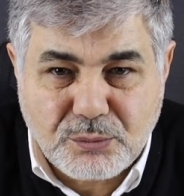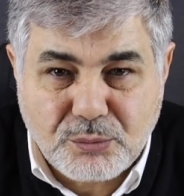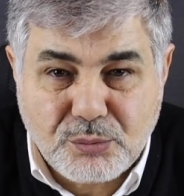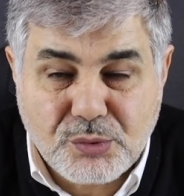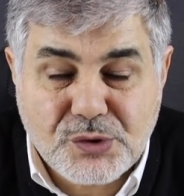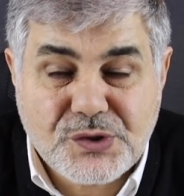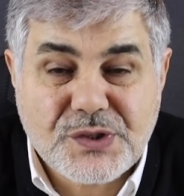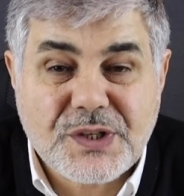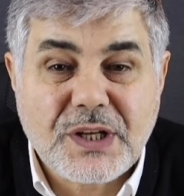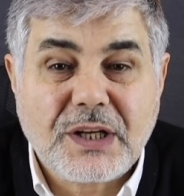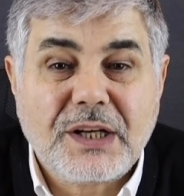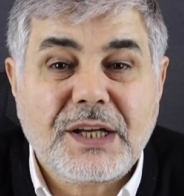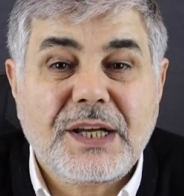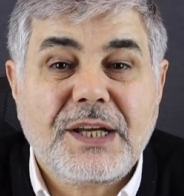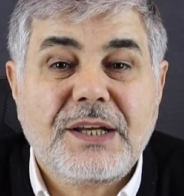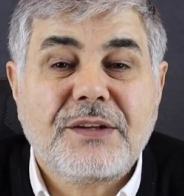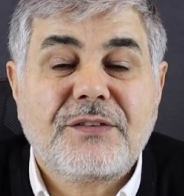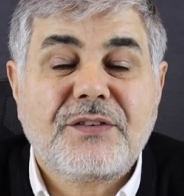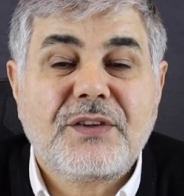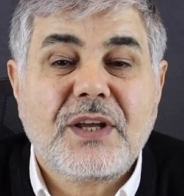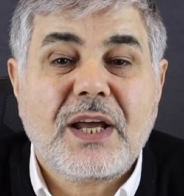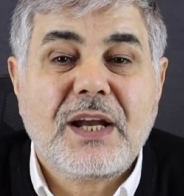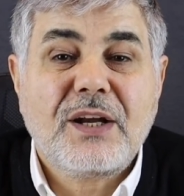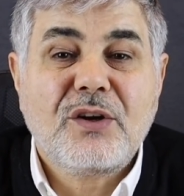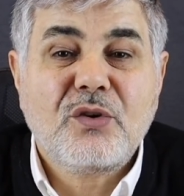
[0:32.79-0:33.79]
Bu sana
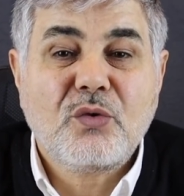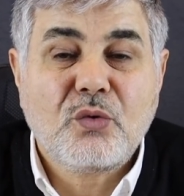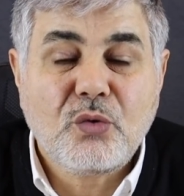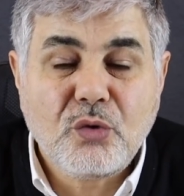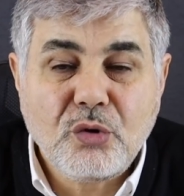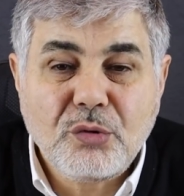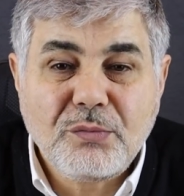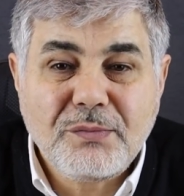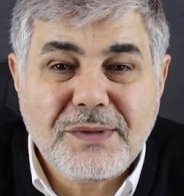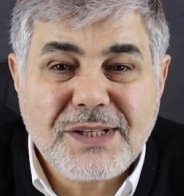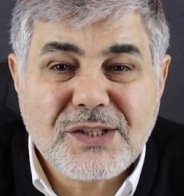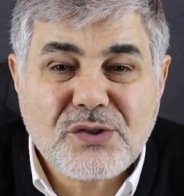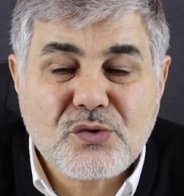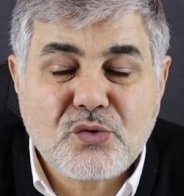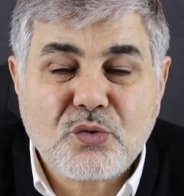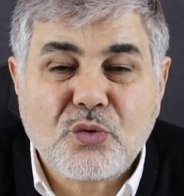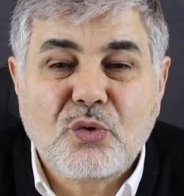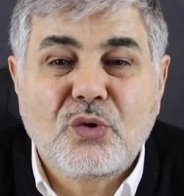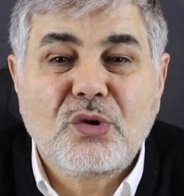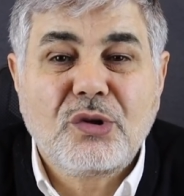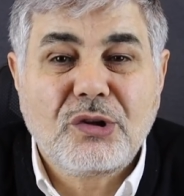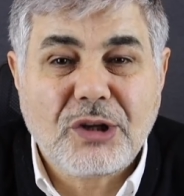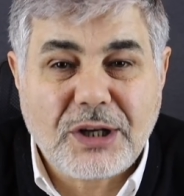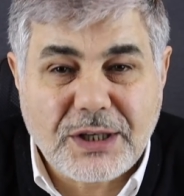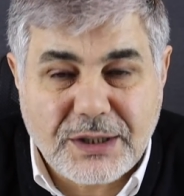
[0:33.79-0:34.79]
yeterli olmaz
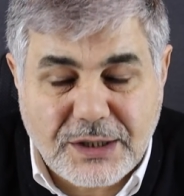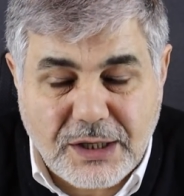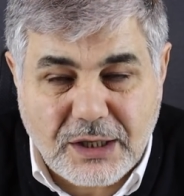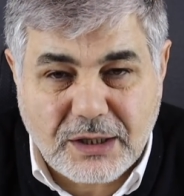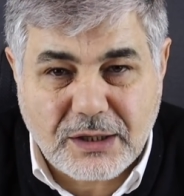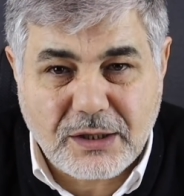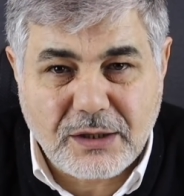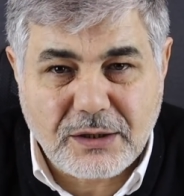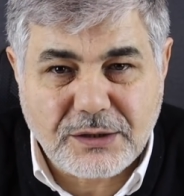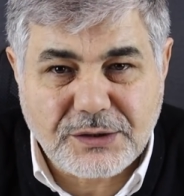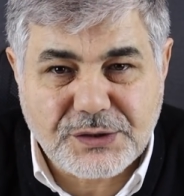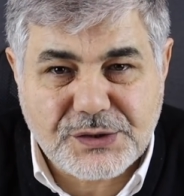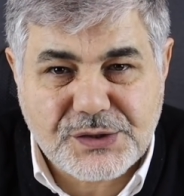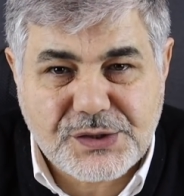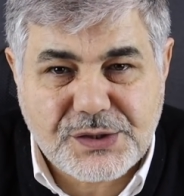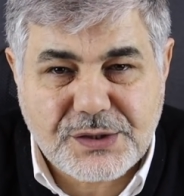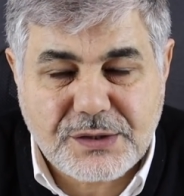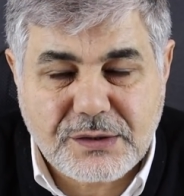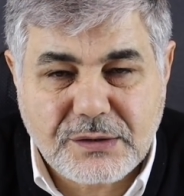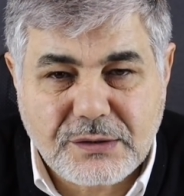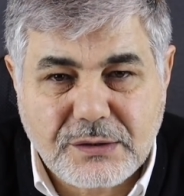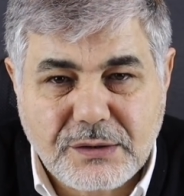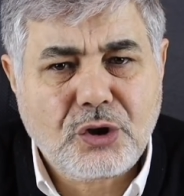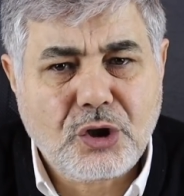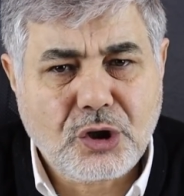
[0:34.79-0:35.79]
yollarda
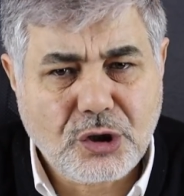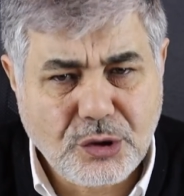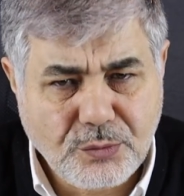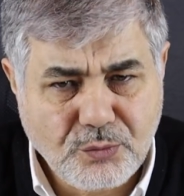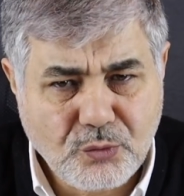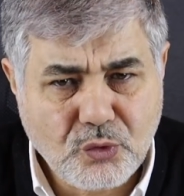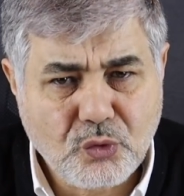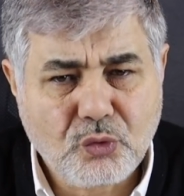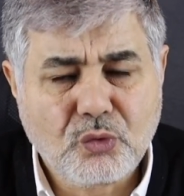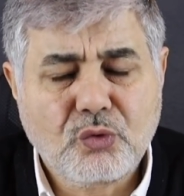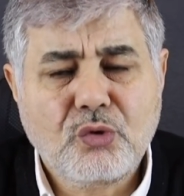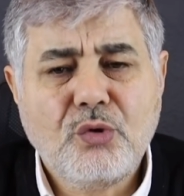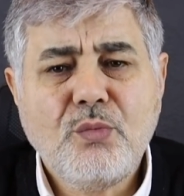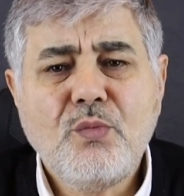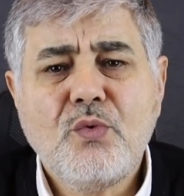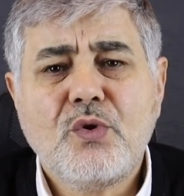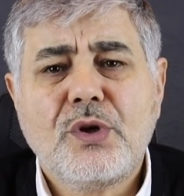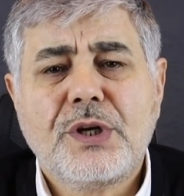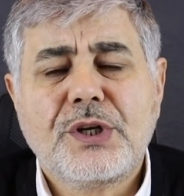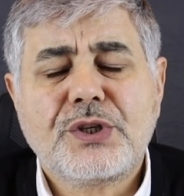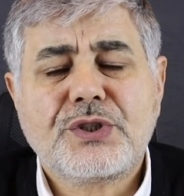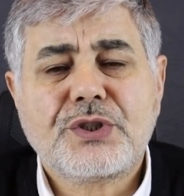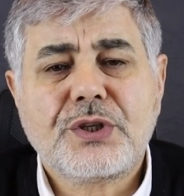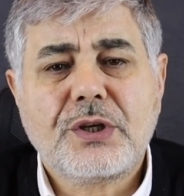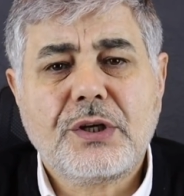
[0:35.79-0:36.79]
kalırsın. Dedim ki olur mu
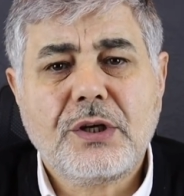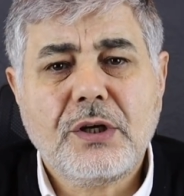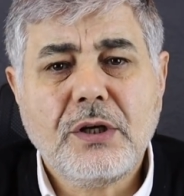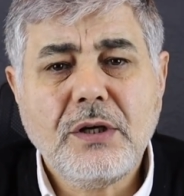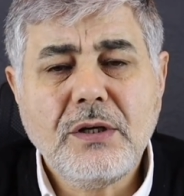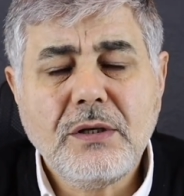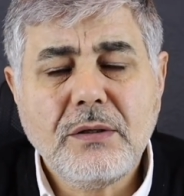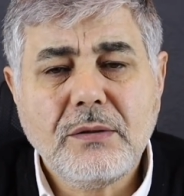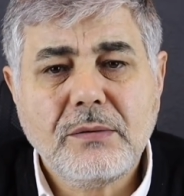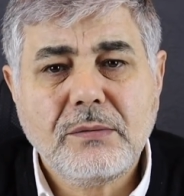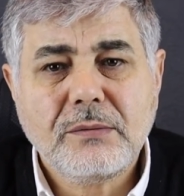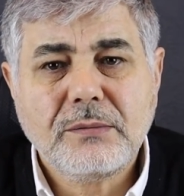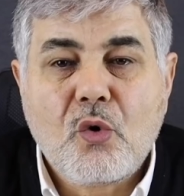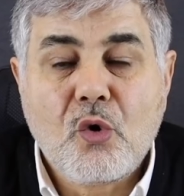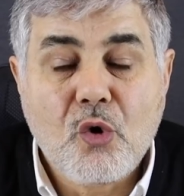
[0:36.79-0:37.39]
öyle şey ya?